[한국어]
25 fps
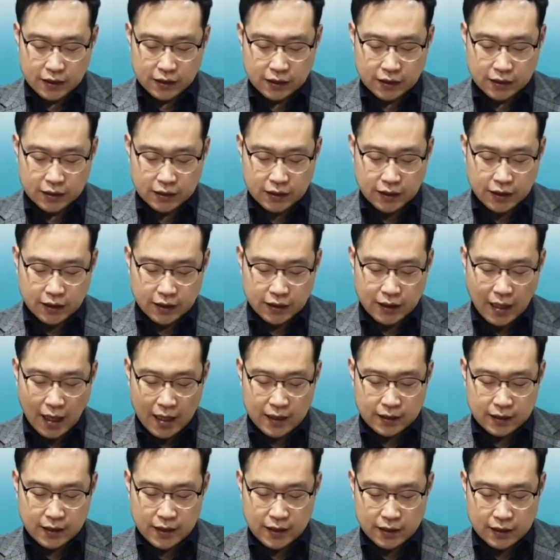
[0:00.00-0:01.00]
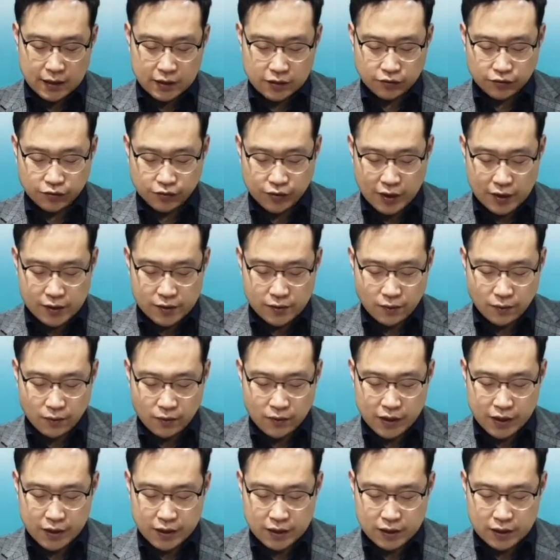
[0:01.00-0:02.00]
그들이 다니엘을 굴에서
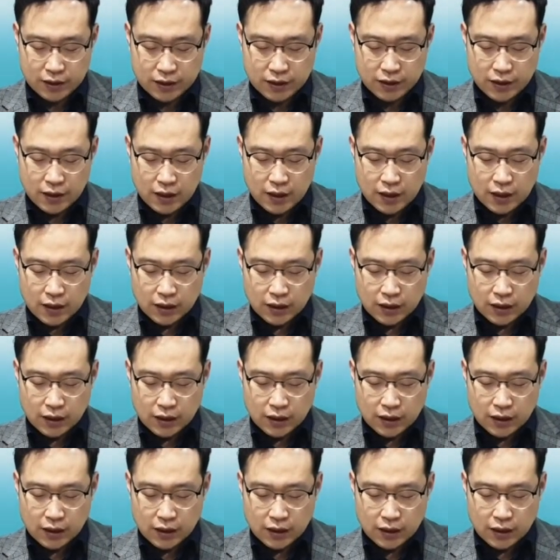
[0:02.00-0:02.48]
올린즉